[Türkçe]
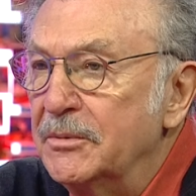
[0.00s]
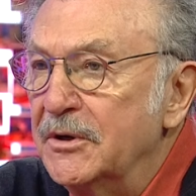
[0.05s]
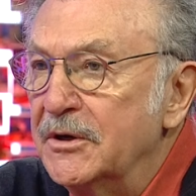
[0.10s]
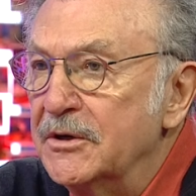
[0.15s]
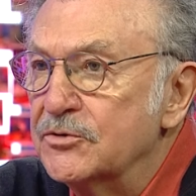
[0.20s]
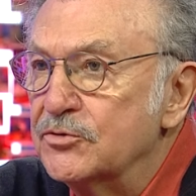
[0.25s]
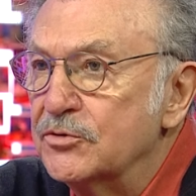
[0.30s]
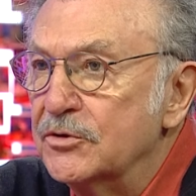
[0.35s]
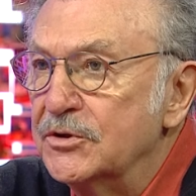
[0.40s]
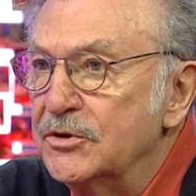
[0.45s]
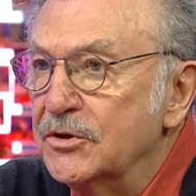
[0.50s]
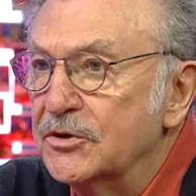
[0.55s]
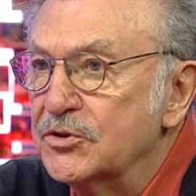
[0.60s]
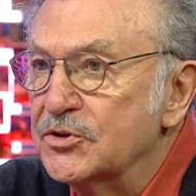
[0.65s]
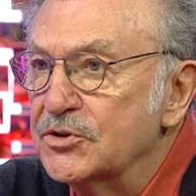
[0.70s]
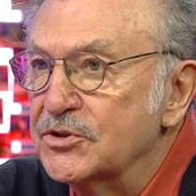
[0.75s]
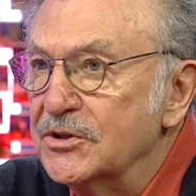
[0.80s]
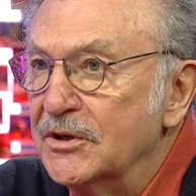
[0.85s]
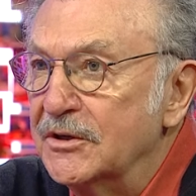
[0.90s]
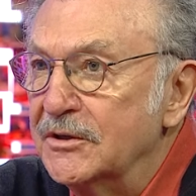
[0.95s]
bana çok
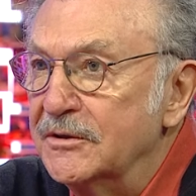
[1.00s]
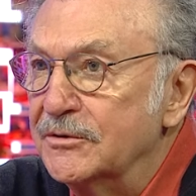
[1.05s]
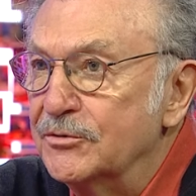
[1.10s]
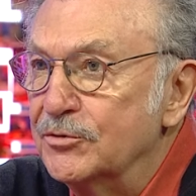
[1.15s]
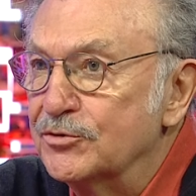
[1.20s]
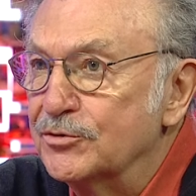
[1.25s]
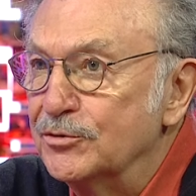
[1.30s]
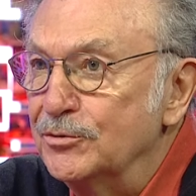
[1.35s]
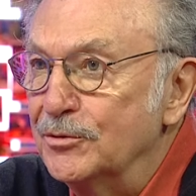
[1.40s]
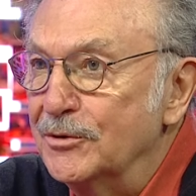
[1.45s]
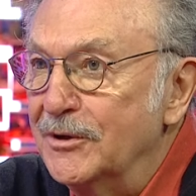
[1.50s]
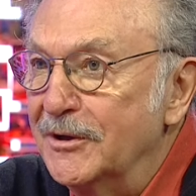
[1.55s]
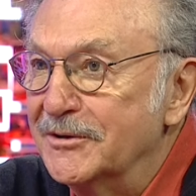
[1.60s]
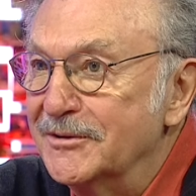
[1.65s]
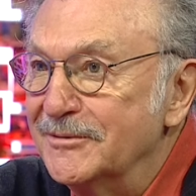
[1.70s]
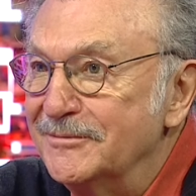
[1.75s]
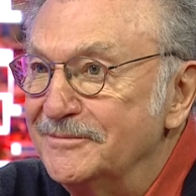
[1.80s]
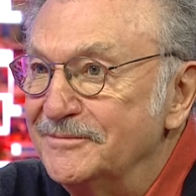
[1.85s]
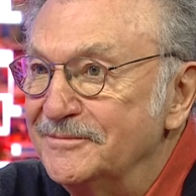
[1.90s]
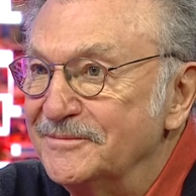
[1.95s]
yakışacağını düşündüler.
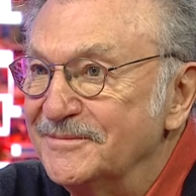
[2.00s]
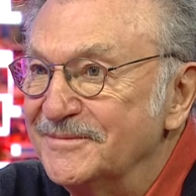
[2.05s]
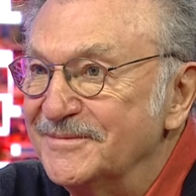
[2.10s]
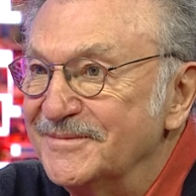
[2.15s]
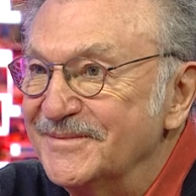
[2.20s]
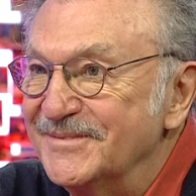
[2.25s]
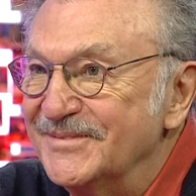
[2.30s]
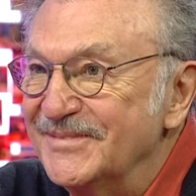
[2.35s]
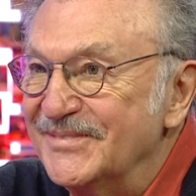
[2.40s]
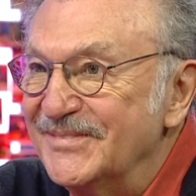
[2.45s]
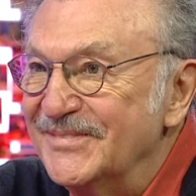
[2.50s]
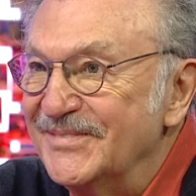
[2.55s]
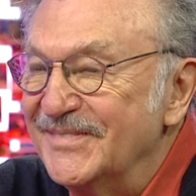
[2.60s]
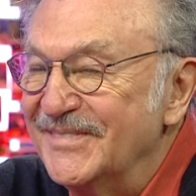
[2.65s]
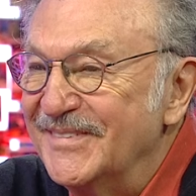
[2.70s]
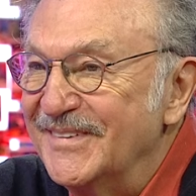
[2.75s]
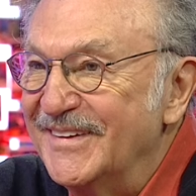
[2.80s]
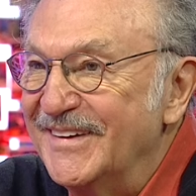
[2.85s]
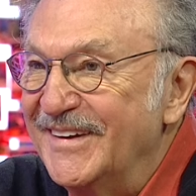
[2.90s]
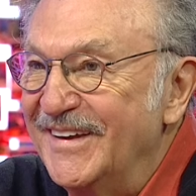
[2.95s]
Yalan
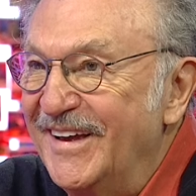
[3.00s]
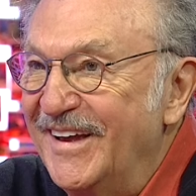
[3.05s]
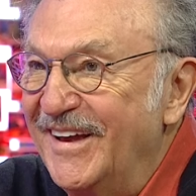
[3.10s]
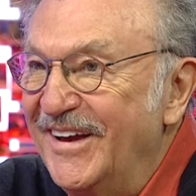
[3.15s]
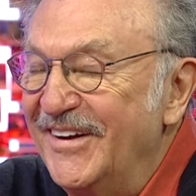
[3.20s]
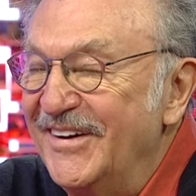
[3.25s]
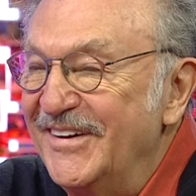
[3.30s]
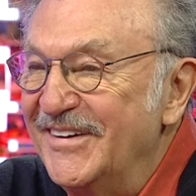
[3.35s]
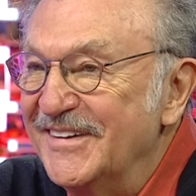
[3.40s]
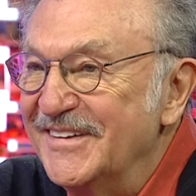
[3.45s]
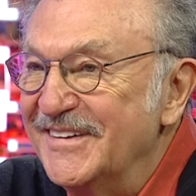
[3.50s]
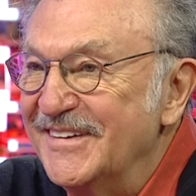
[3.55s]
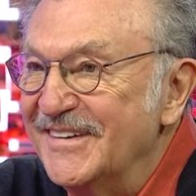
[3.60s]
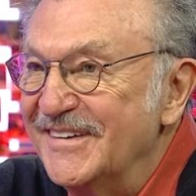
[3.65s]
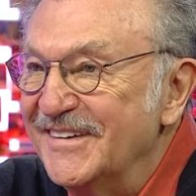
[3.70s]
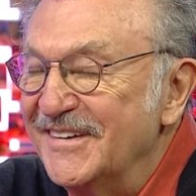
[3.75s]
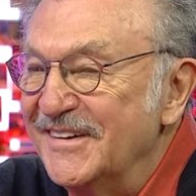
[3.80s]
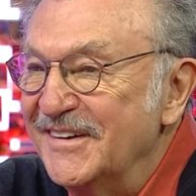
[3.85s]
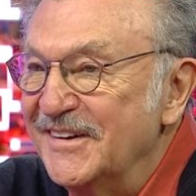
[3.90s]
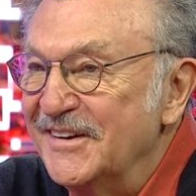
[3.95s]
değil o şey evet.
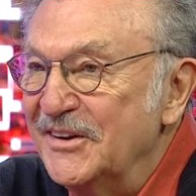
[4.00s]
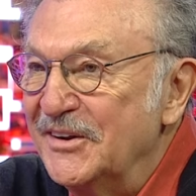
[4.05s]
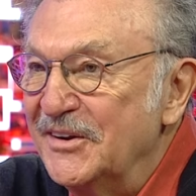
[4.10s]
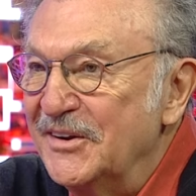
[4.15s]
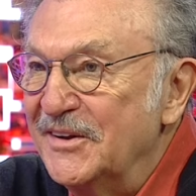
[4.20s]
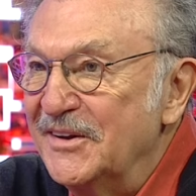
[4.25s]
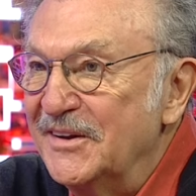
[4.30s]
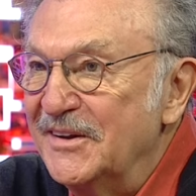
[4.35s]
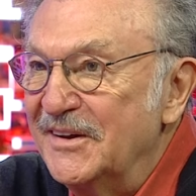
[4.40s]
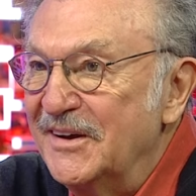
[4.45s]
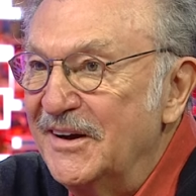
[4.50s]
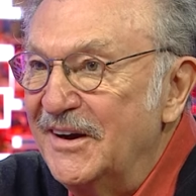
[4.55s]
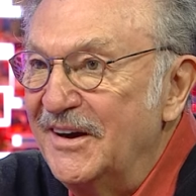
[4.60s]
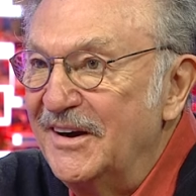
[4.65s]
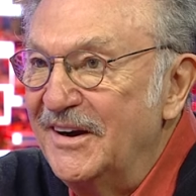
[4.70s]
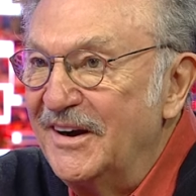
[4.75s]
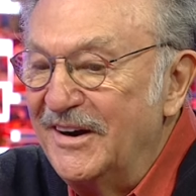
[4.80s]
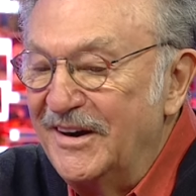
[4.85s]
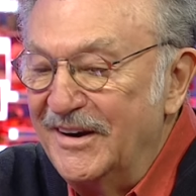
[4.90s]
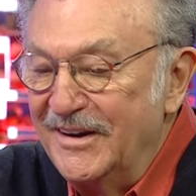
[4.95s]
yani. Ama iyi ki aktör
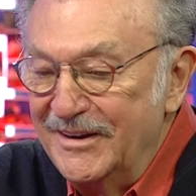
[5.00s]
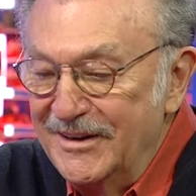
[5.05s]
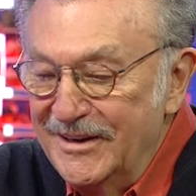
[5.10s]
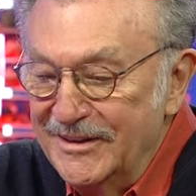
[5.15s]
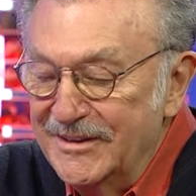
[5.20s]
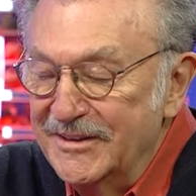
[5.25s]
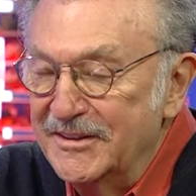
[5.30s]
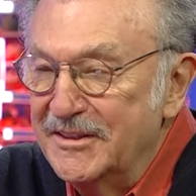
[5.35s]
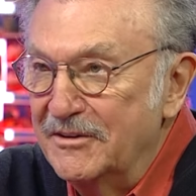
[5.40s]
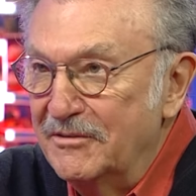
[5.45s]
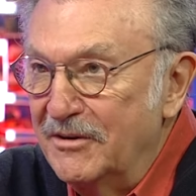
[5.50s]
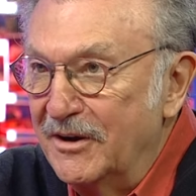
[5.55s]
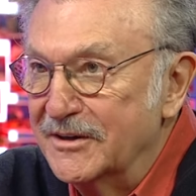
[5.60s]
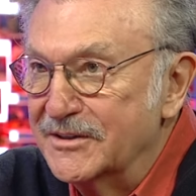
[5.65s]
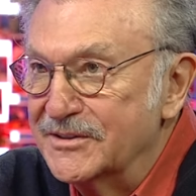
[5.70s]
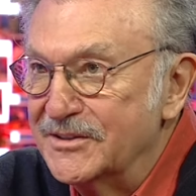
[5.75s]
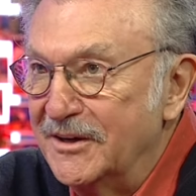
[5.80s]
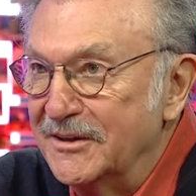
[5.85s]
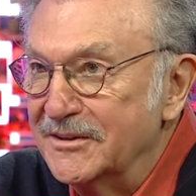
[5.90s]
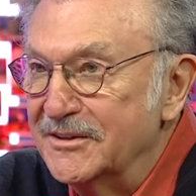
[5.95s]
oldu. Ailede de var
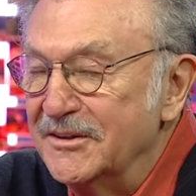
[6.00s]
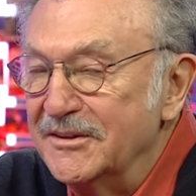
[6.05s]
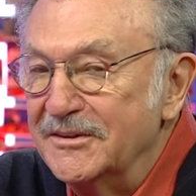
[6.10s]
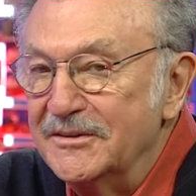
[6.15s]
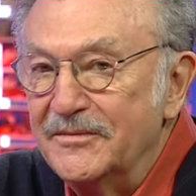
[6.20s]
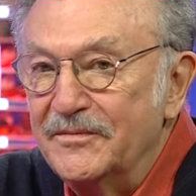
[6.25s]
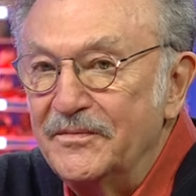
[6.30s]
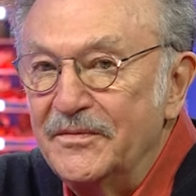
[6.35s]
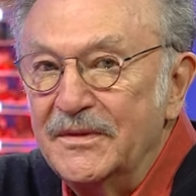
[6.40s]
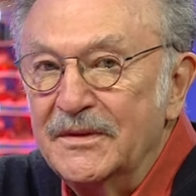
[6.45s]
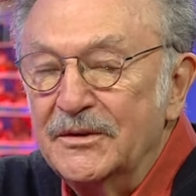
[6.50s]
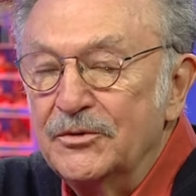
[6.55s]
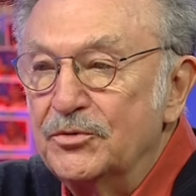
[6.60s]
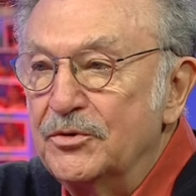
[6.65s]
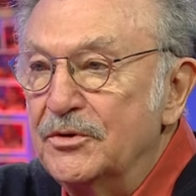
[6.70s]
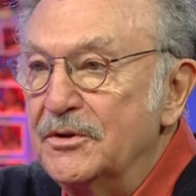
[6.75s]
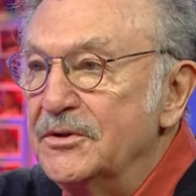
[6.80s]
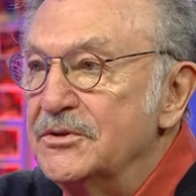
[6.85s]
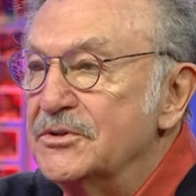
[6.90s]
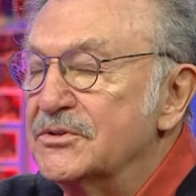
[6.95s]
zaten.
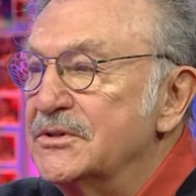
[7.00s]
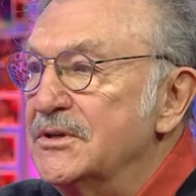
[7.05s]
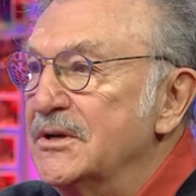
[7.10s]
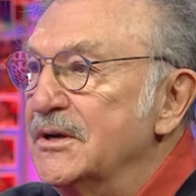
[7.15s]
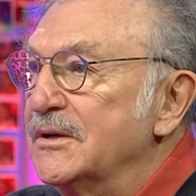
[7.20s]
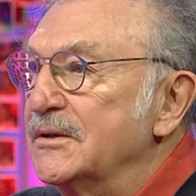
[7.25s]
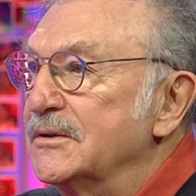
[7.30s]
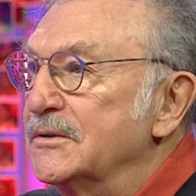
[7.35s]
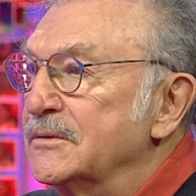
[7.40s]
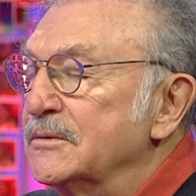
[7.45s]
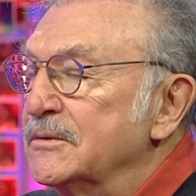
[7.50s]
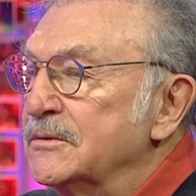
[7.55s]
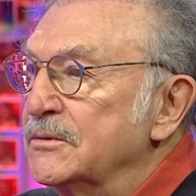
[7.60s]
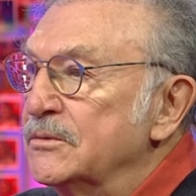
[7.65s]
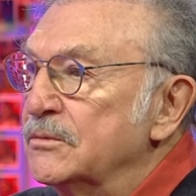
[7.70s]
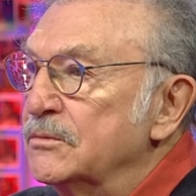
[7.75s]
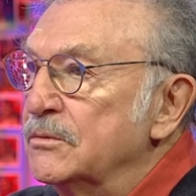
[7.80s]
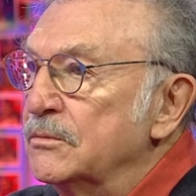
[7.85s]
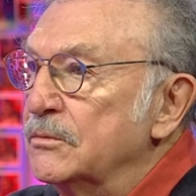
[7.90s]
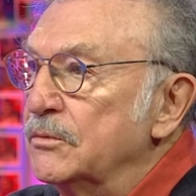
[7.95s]
Dolayısıyla
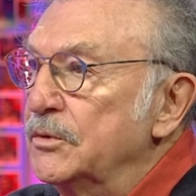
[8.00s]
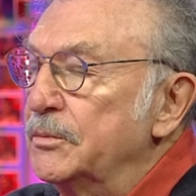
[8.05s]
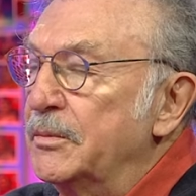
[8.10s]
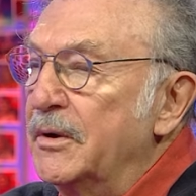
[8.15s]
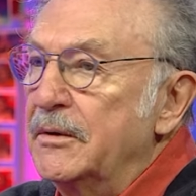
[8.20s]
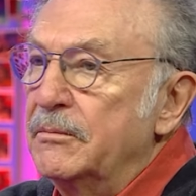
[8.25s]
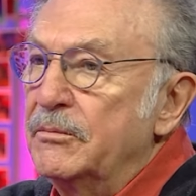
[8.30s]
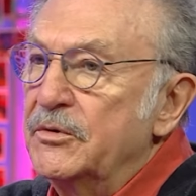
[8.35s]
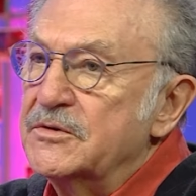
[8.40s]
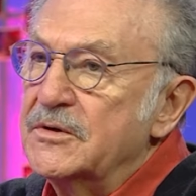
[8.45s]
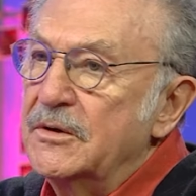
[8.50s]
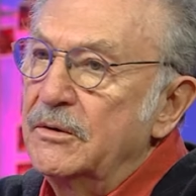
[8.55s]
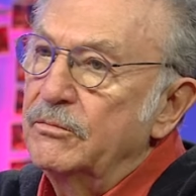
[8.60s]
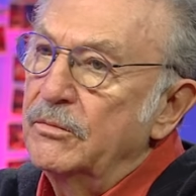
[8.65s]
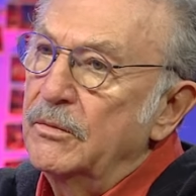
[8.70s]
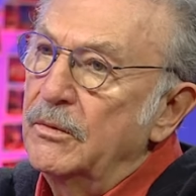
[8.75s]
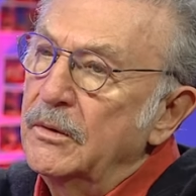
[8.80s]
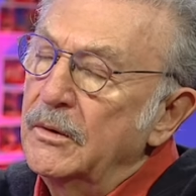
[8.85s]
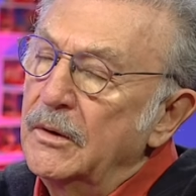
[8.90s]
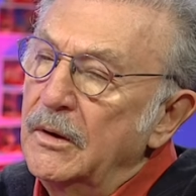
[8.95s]
e, ben mesela
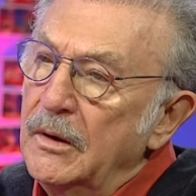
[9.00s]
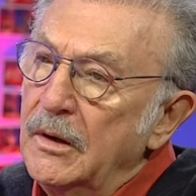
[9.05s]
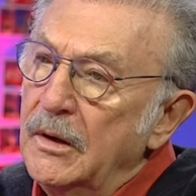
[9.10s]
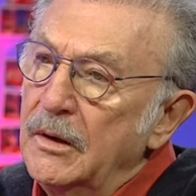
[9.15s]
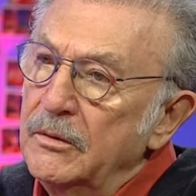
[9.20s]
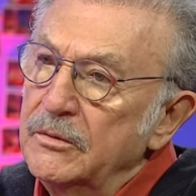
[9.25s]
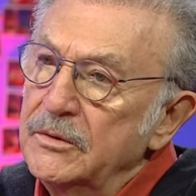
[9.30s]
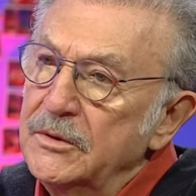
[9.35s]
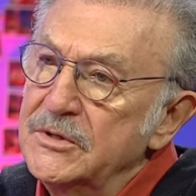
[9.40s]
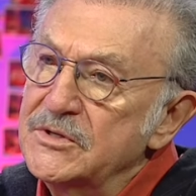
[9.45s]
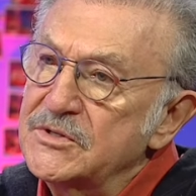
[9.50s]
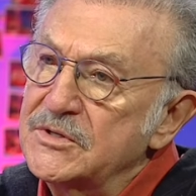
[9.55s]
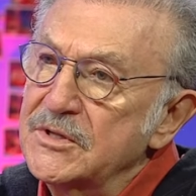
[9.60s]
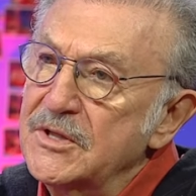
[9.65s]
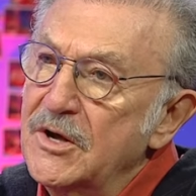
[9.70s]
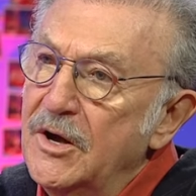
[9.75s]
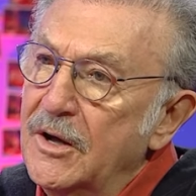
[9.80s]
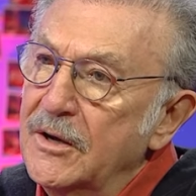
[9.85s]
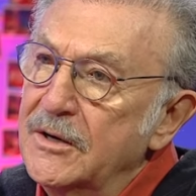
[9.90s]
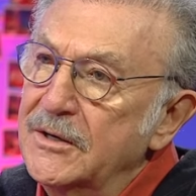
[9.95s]
lisede
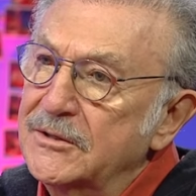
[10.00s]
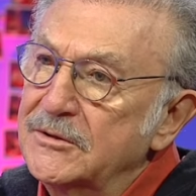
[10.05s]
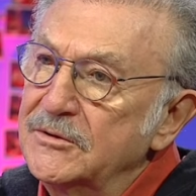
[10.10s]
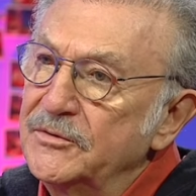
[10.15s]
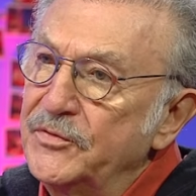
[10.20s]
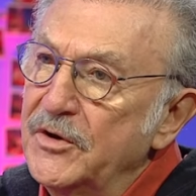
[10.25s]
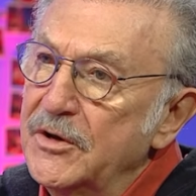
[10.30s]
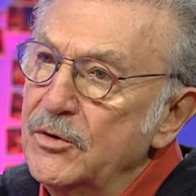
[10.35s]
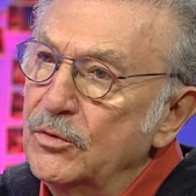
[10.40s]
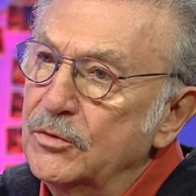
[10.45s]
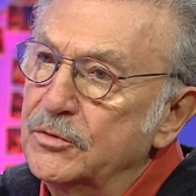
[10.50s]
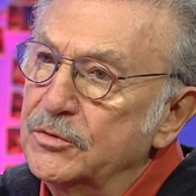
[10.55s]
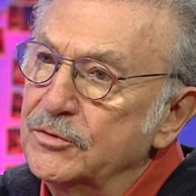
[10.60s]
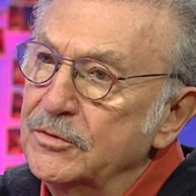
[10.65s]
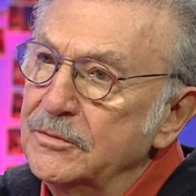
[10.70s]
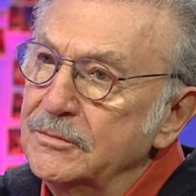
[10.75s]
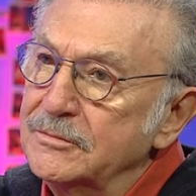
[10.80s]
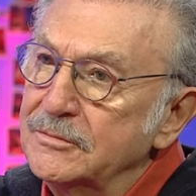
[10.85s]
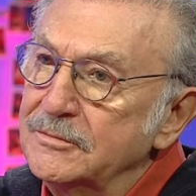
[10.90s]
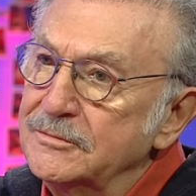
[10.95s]
ağırlıklı fen
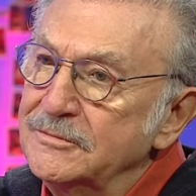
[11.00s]
okudum.